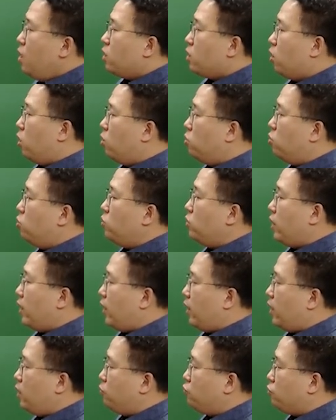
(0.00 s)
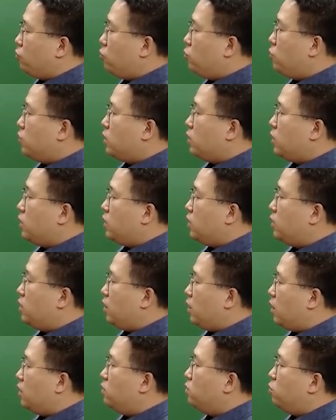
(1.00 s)
경로 내에 유통기관에
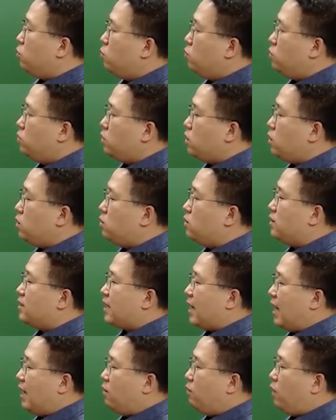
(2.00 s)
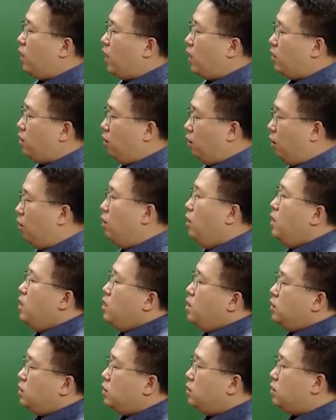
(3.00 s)
대한 통제력을 강화하여
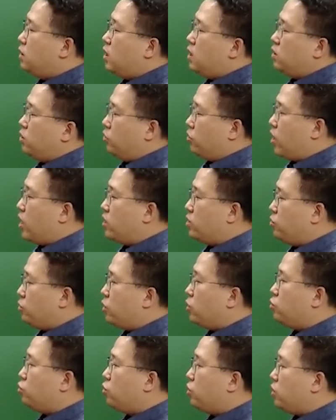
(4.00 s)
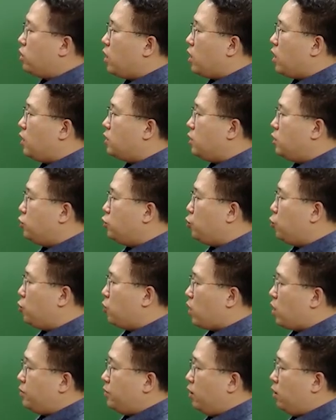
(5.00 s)
시장 영향력이 최대가 될수
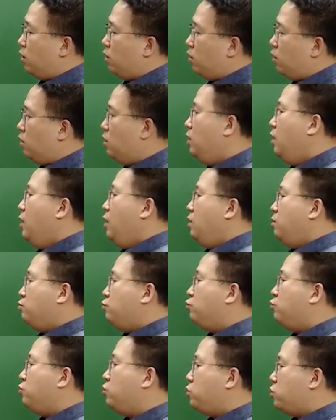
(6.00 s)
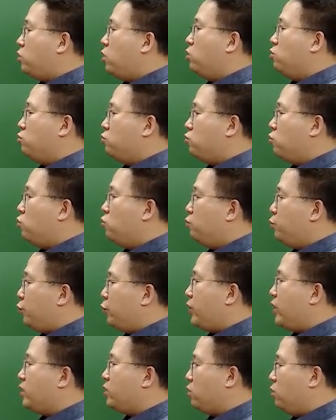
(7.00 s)
있도록 하며 물적
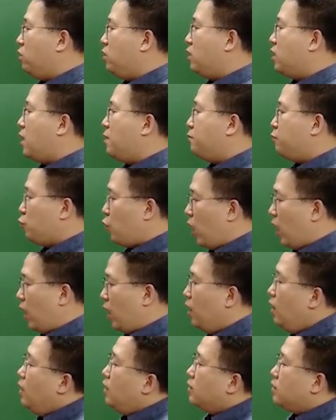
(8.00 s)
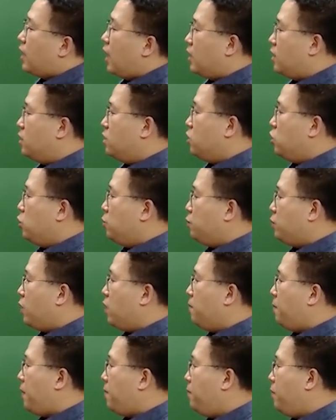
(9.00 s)
유통비용의 절감과 다른
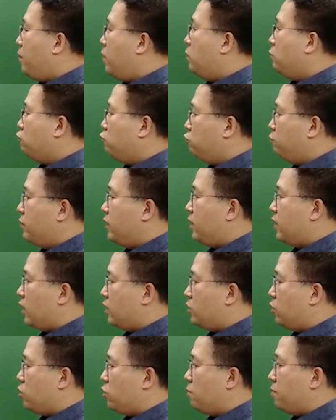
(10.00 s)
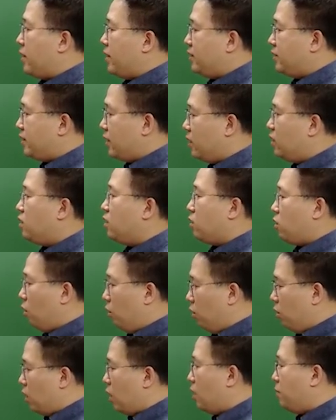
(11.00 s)
기업과의 판매와 구매 과정에서 발생하는
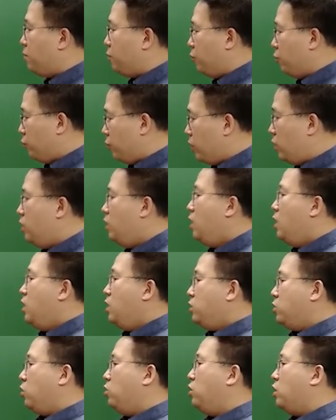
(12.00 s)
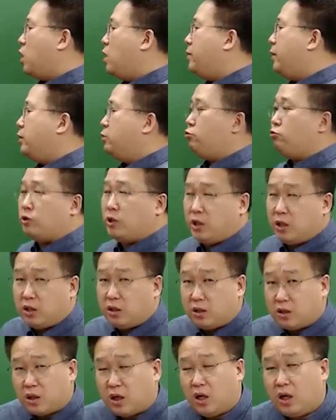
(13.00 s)
거래 비용을 절감할 수
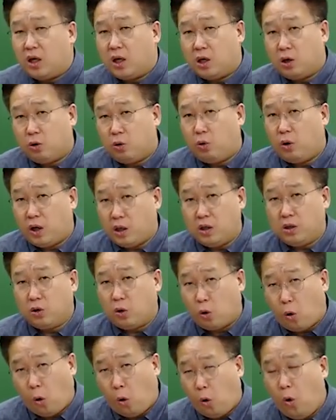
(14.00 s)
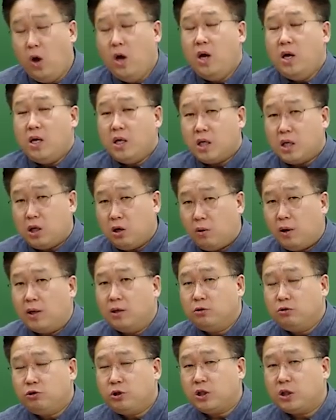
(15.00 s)
있다라고 하는 거고
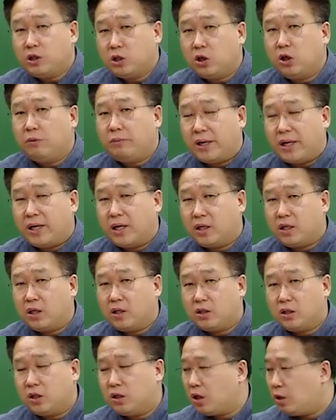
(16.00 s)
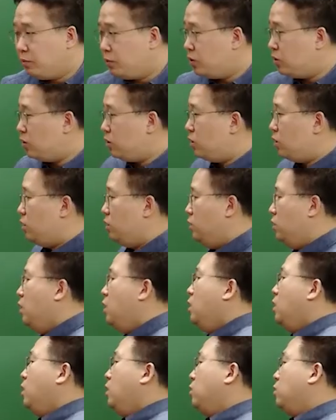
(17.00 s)
이러한 수직적 마케팅 시스템은
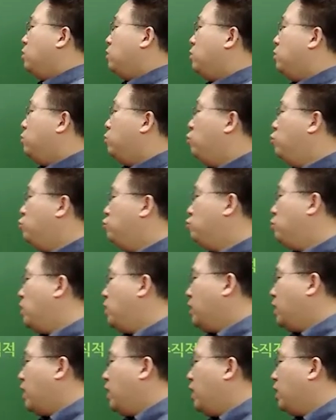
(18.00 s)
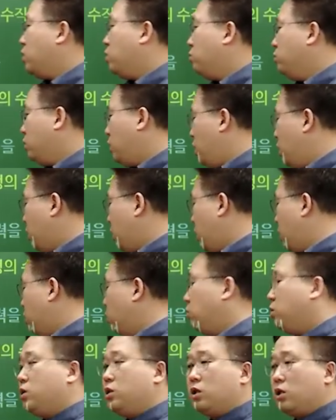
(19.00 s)
소유와 계약 형태에
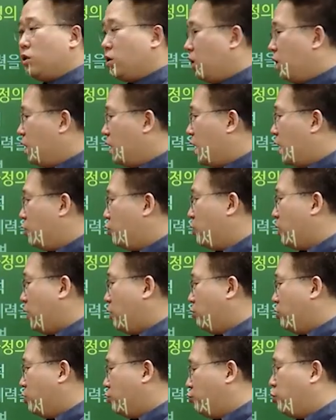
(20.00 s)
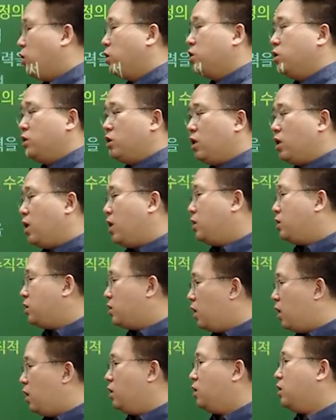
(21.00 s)
따라서 크게 세 가지로 나눠지고요. 그 세
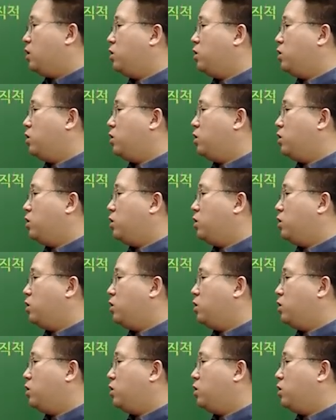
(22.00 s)
가지가